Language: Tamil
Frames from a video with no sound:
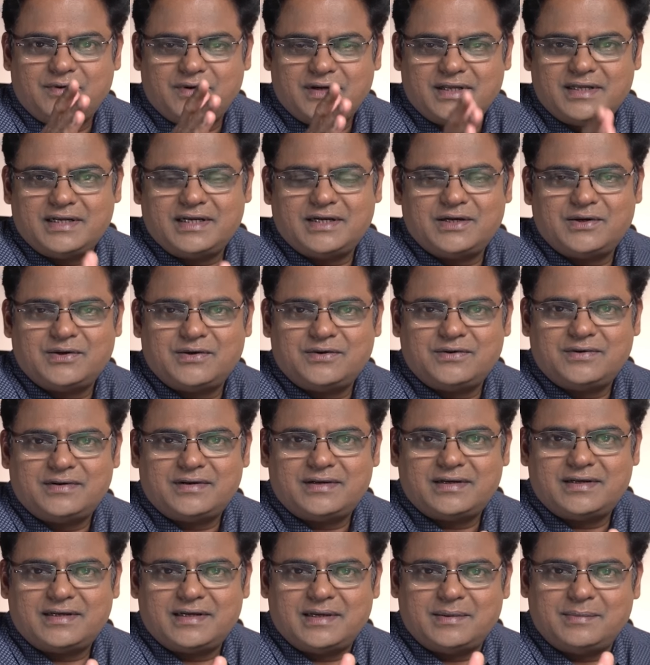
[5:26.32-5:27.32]
ஓட
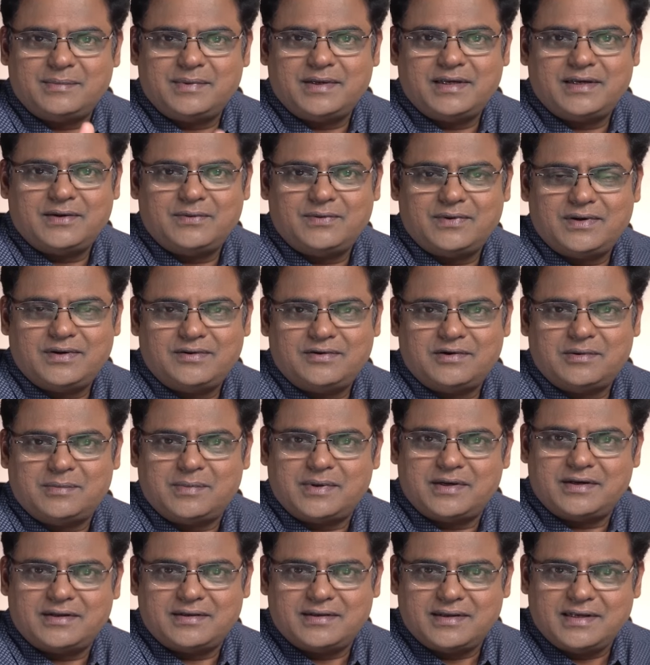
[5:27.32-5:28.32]
இருக்கணுன்ற நம்பிக்கை உள்ளவங்க
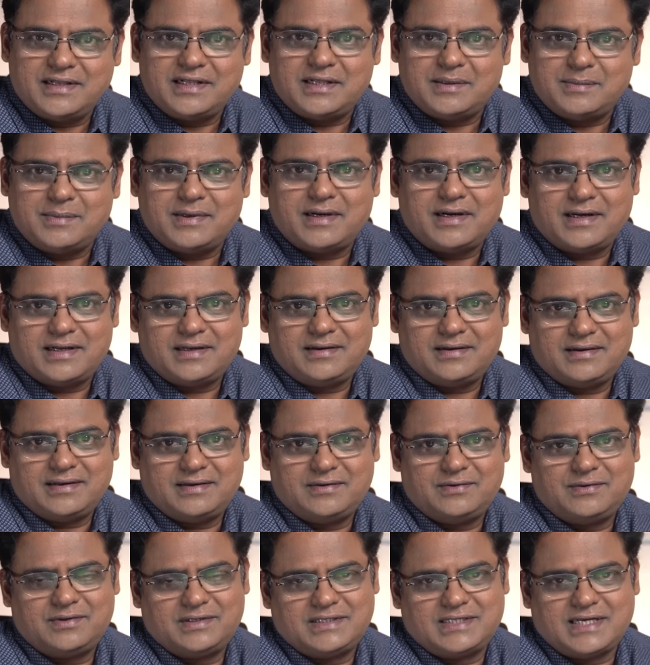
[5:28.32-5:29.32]
மட்டும்தான் இந்த மாதிரிலாம்
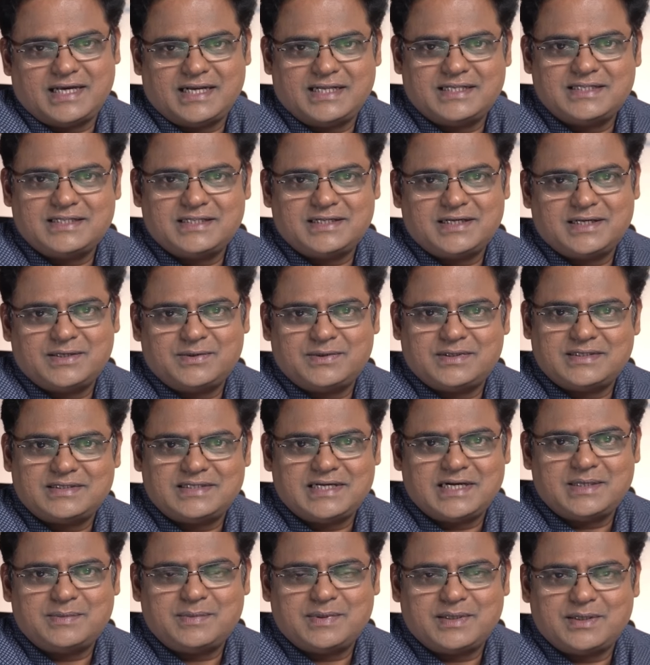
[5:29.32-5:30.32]
ஒரு சேலஞ்சிங்கான ஒரு
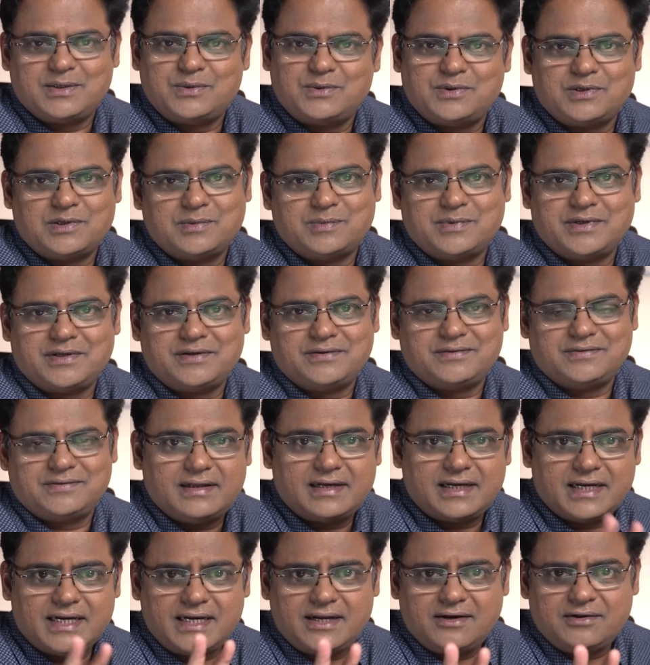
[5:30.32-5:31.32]
ஸ்டேட்மெண்ட்டை கொடுக்க முடியும்
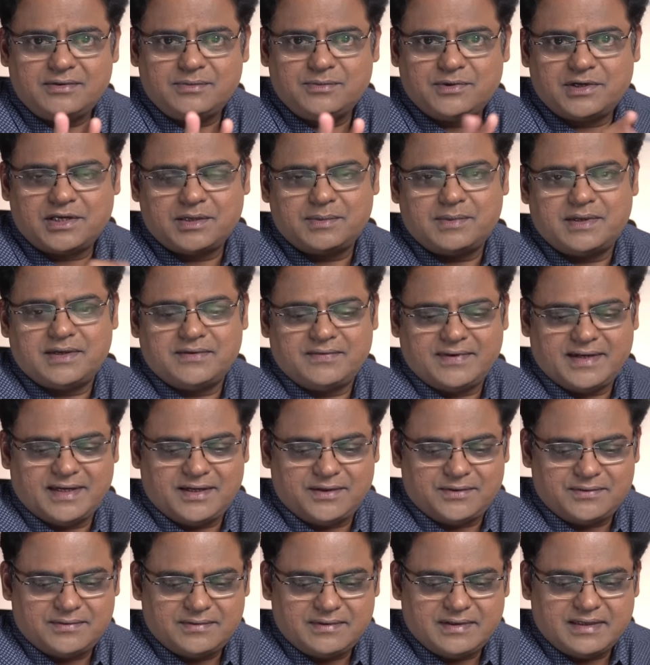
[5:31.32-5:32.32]
ரெண்டாவது முக்கியமான
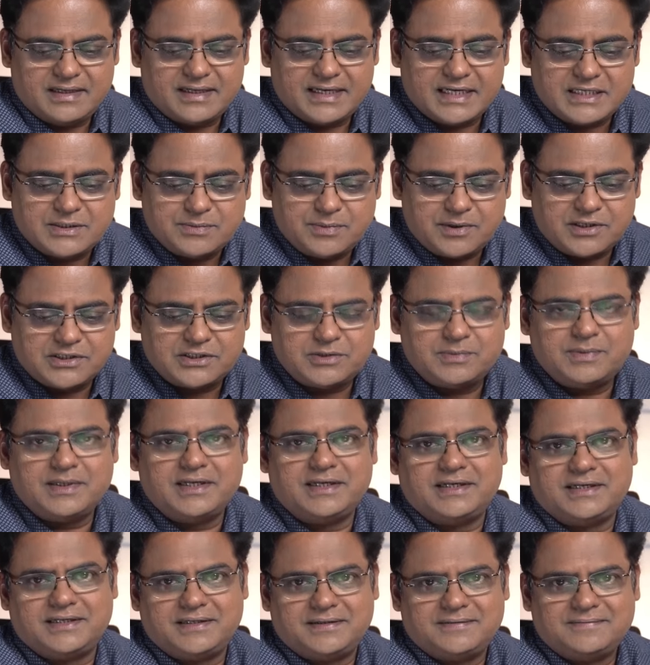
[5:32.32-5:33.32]
வேல்யூ ரெஸ்பான்சிபிலிட்டி